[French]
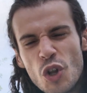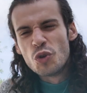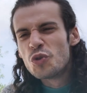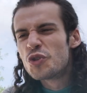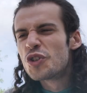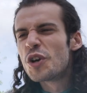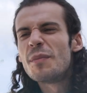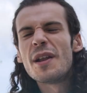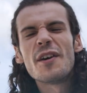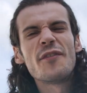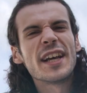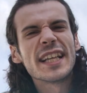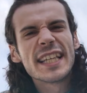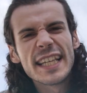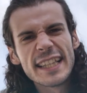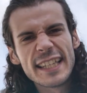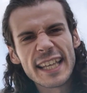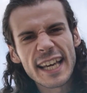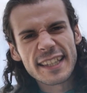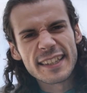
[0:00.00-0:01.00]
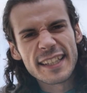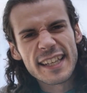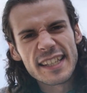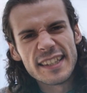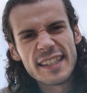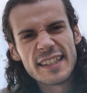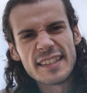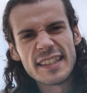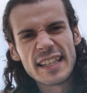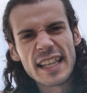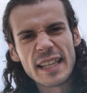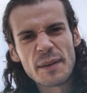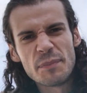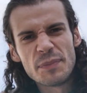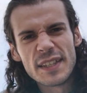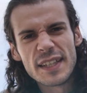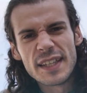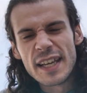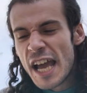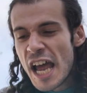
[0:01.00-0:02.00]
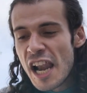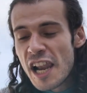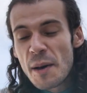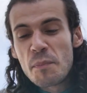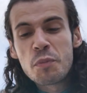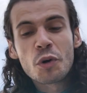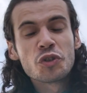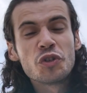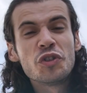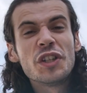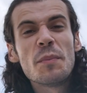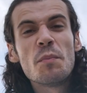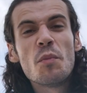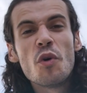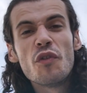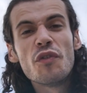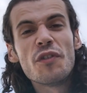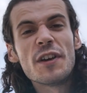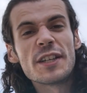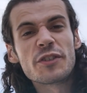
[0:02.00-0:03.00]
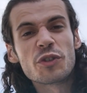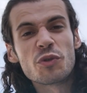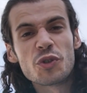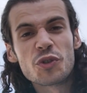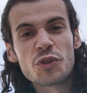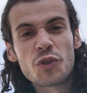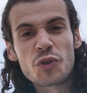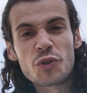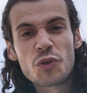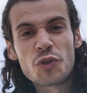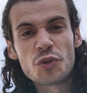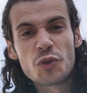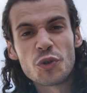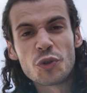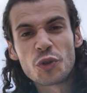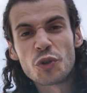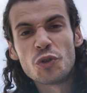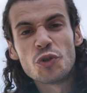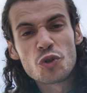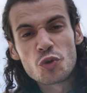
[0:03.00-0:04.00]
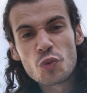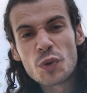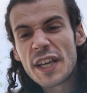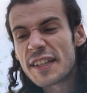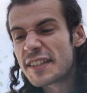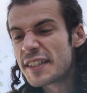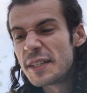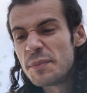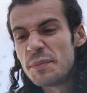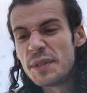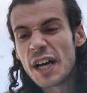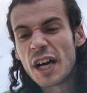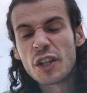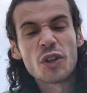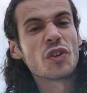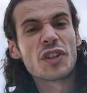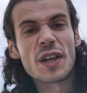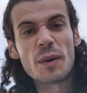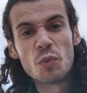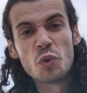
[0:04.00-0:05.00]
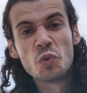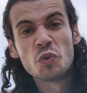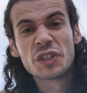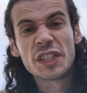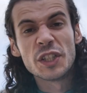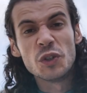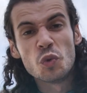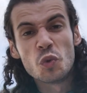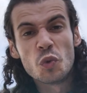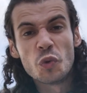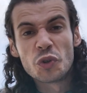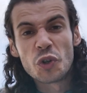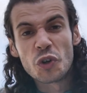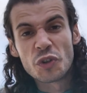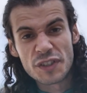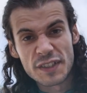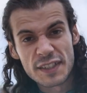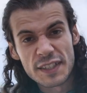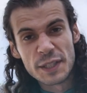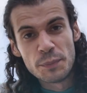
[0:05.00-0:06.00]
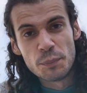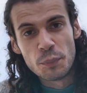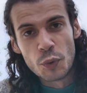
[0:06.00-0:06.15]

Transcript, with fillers: Nous sommes la vague éternelle des inadaptés, là pour donner mauvaise conscience aux autres de jouir si bien dans un monde qui nous contente si